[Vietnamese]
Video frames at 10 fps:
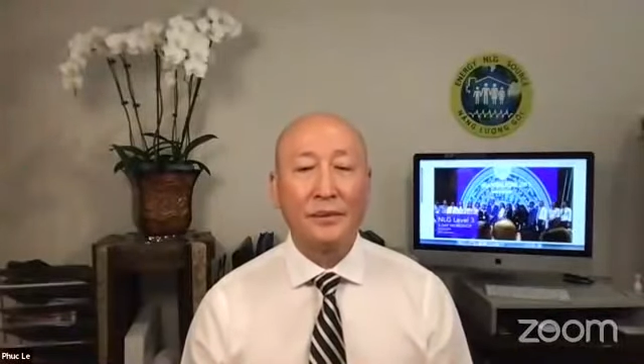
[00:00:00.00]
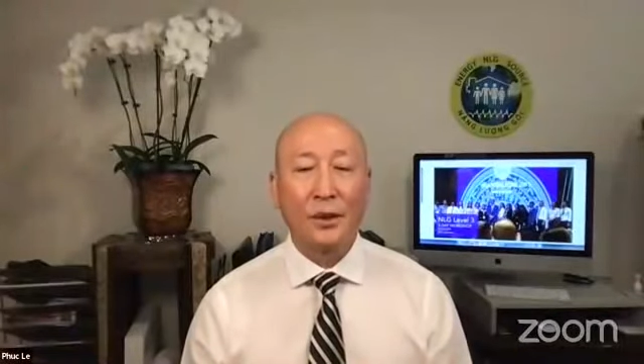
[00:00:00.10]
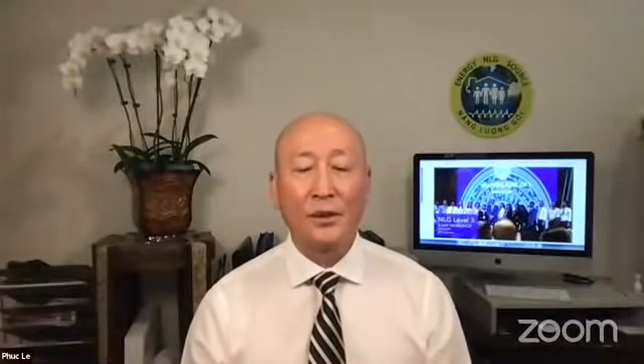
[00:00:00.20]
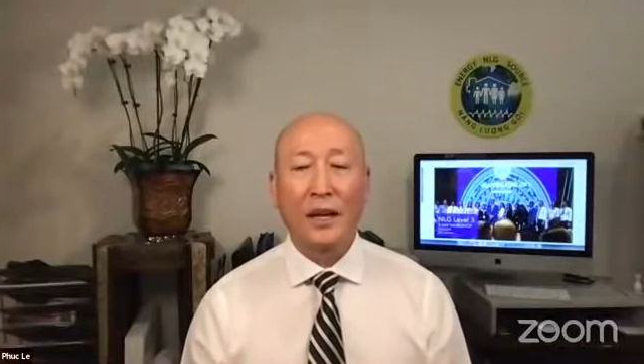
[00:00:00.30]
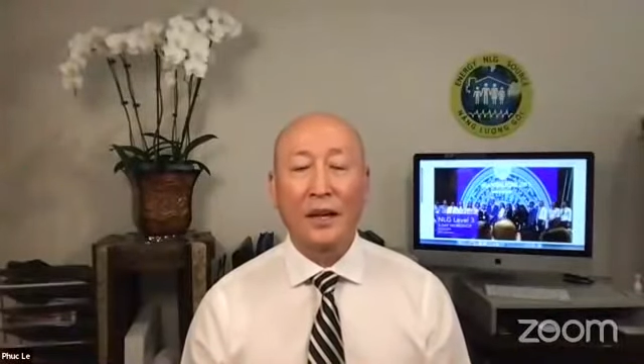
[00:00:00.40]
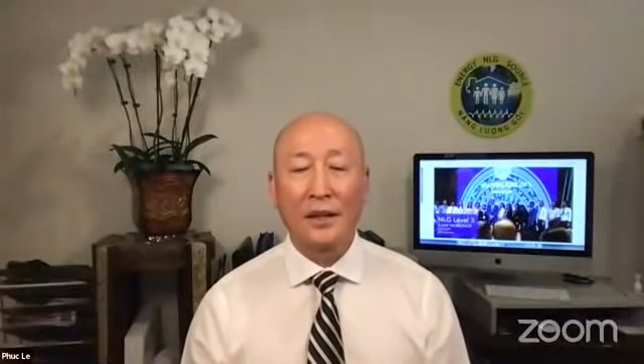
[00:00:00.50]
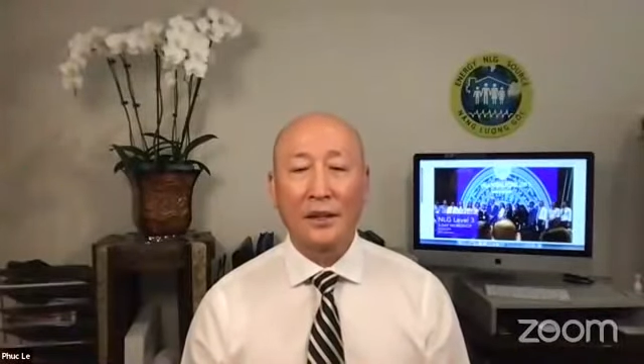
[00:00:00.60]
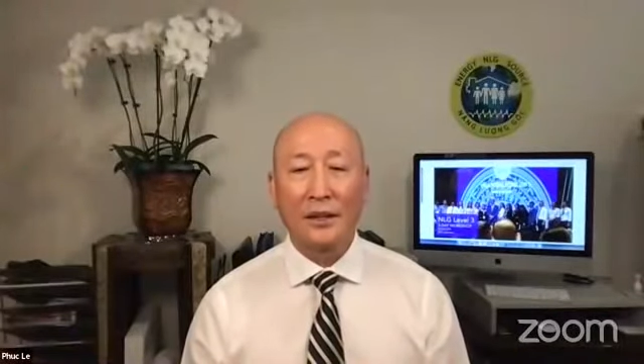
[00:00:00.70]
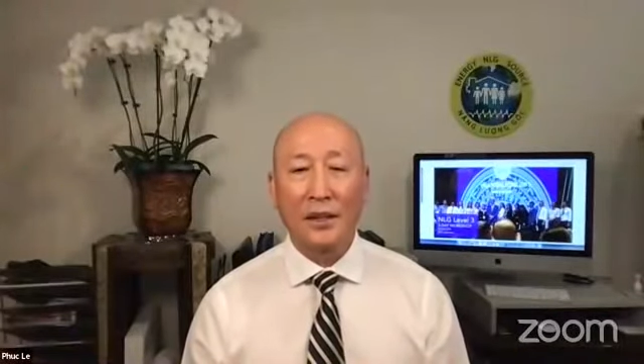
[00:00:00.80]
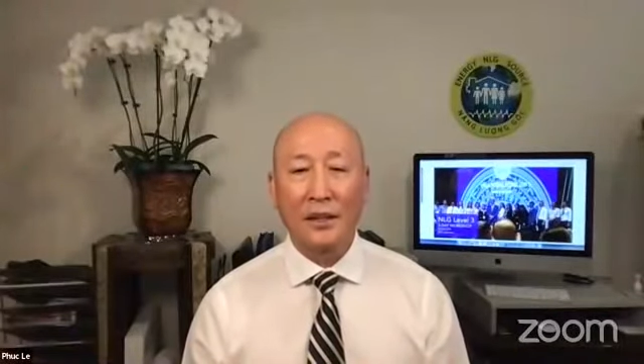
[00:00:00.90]
Chú trả
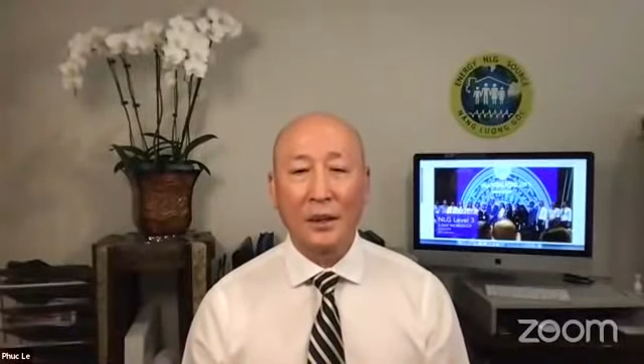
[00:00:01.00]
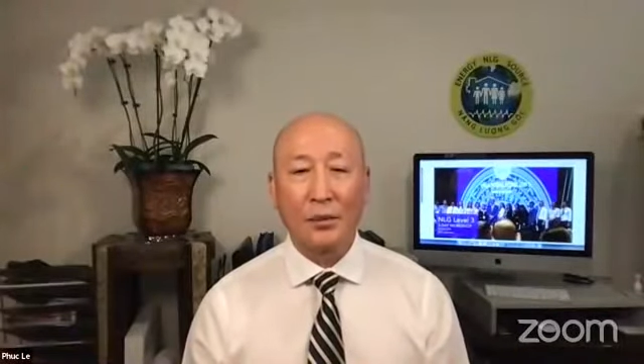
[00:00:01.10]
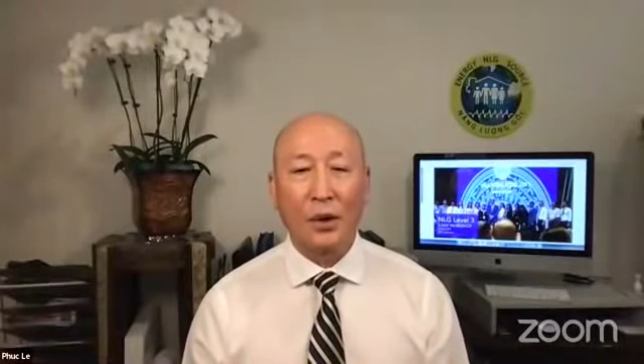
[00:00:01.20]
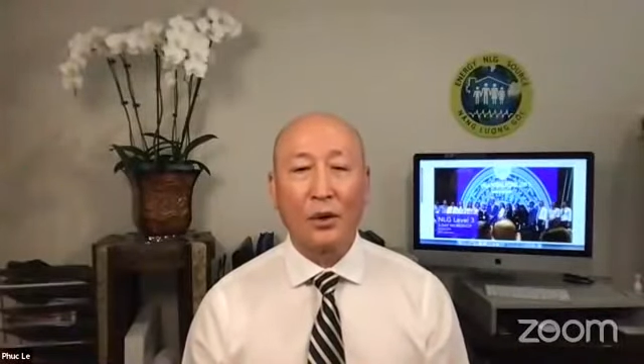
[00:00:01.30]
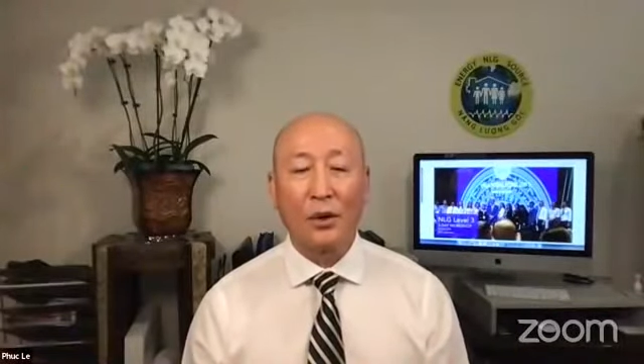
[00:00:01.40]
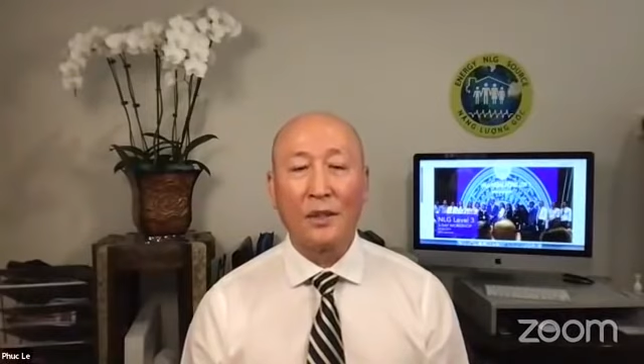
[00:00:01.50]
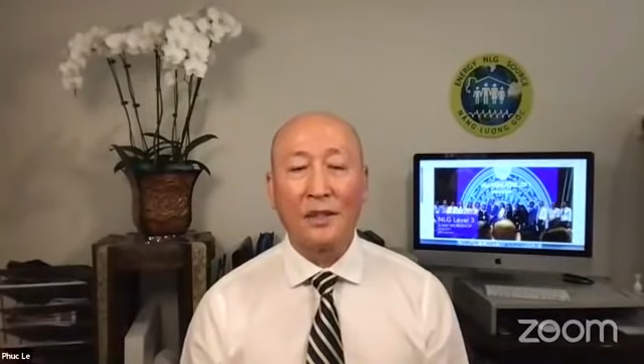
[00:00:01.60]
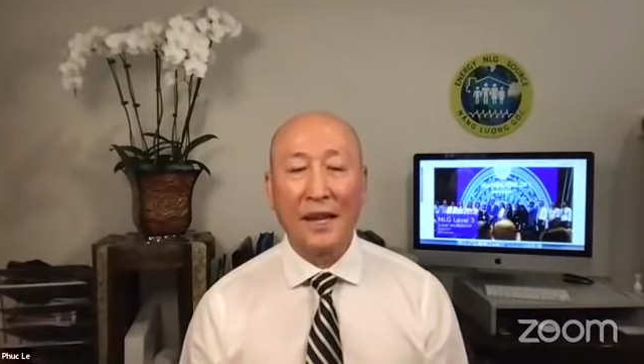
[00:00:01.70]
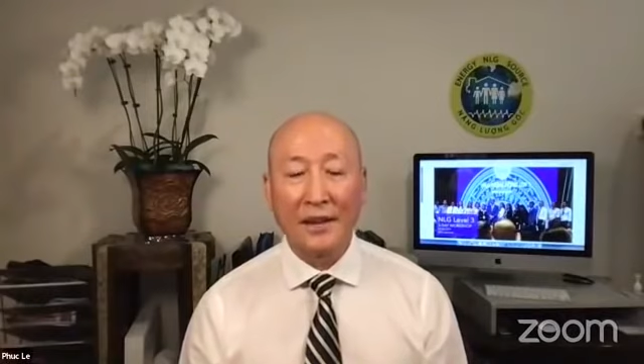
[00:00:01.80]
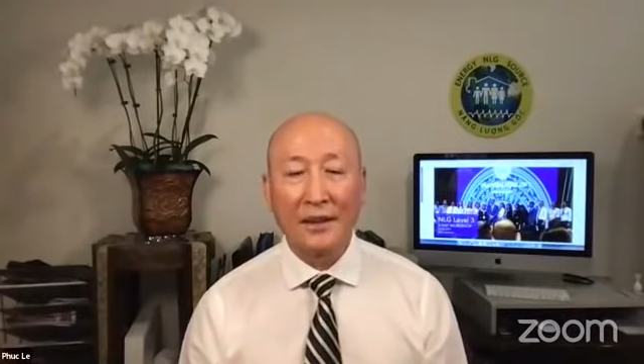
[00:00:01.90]
lời cho anh chị em câu hỏi
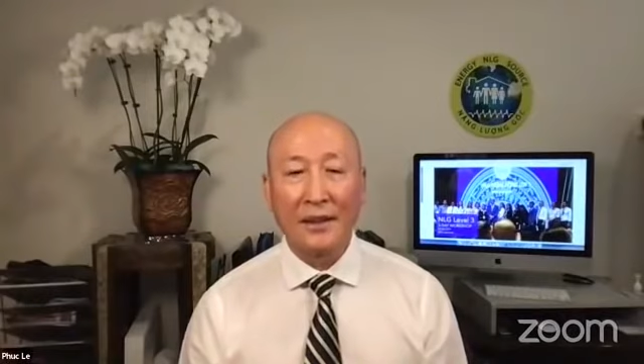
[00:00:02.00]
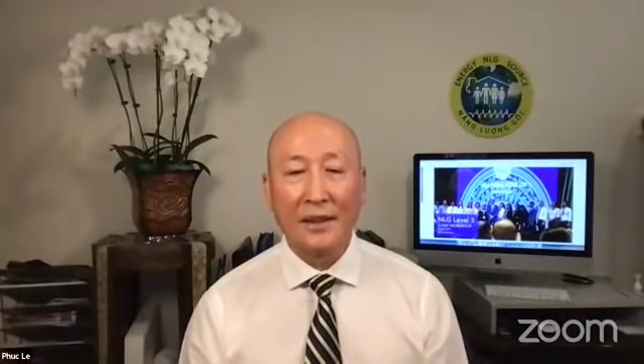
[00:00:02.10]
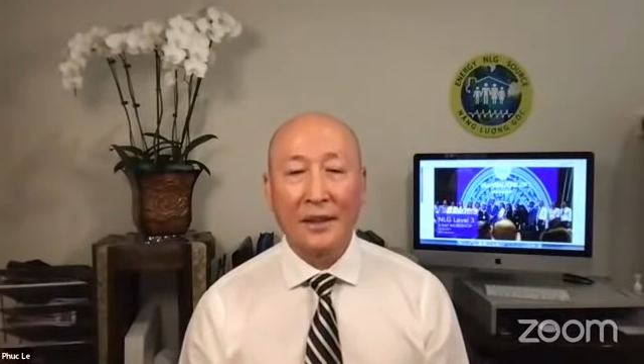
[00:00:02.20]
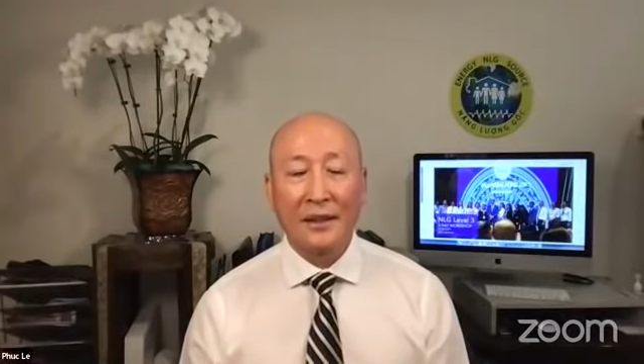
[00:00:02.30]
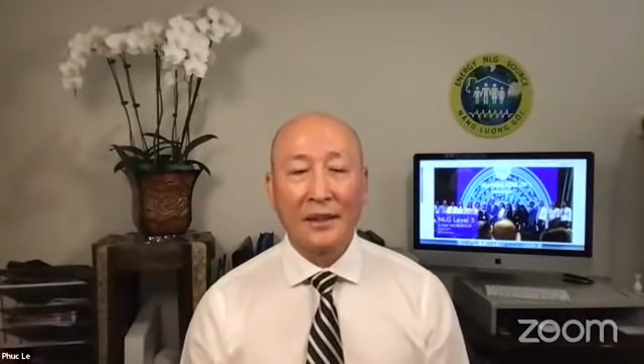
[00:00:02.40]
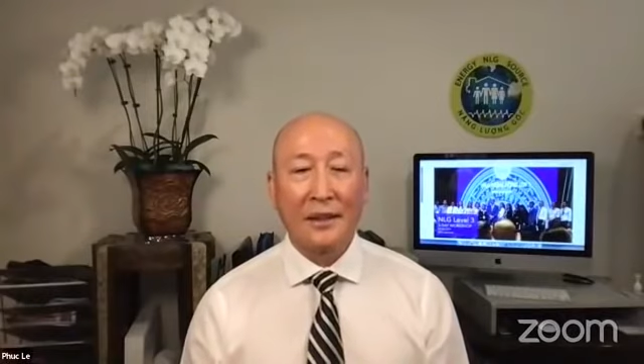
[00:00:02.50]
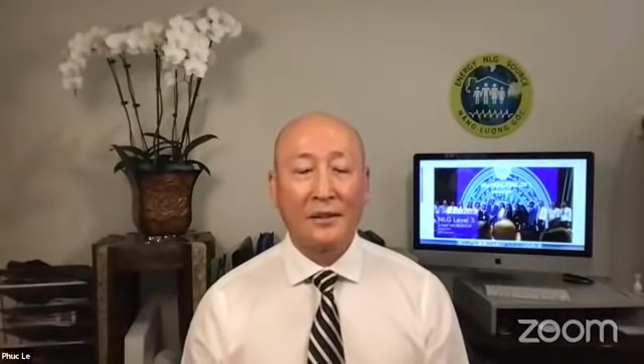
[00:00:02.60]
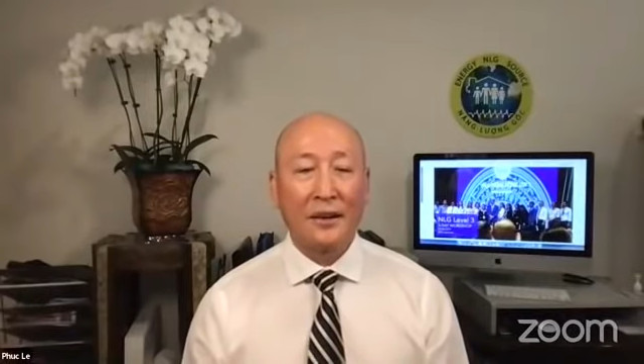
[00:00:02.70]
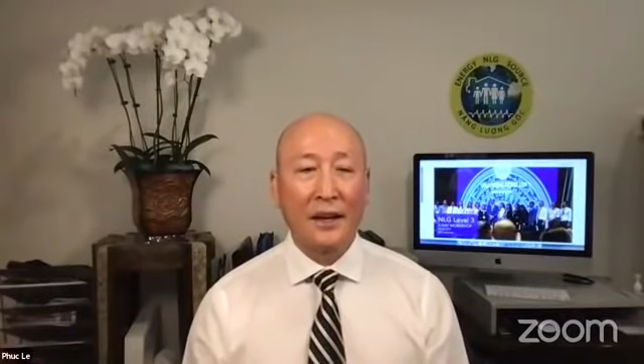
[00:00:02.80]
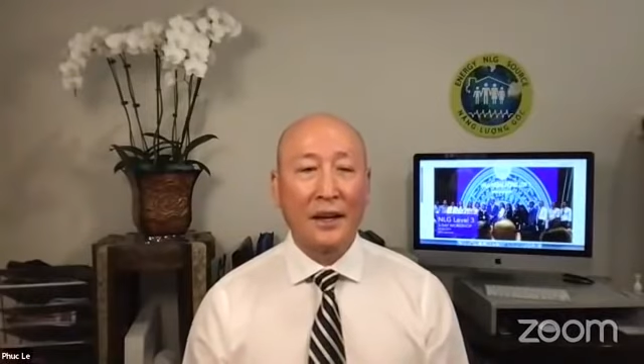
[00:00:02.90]
sáng, chứ
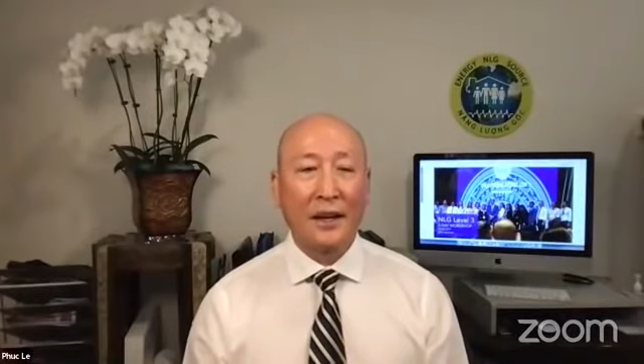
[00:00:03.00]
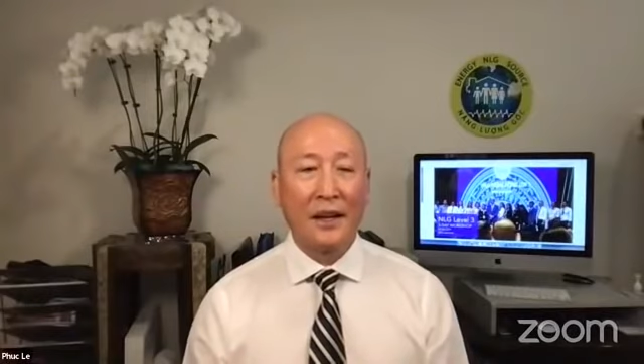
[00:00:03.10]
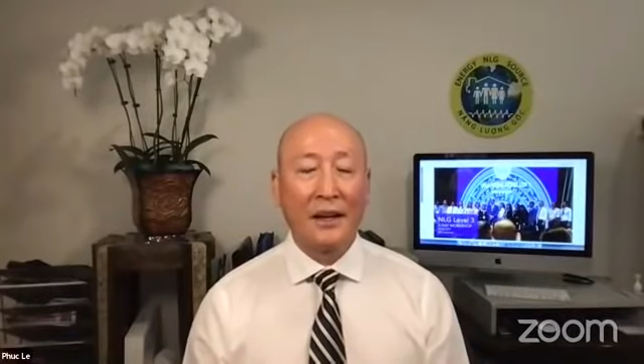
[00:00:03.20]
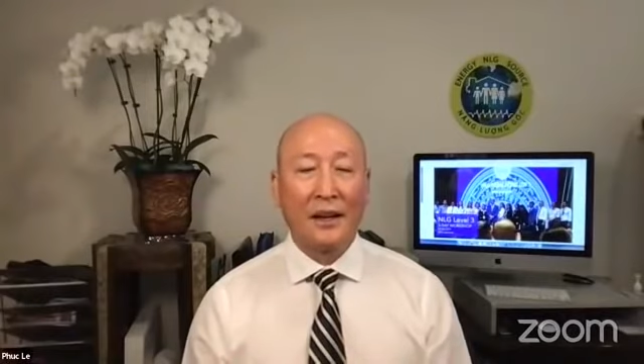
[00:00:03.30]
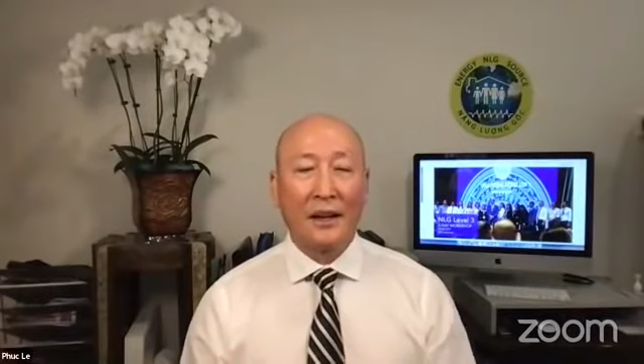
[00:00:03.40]
không phải là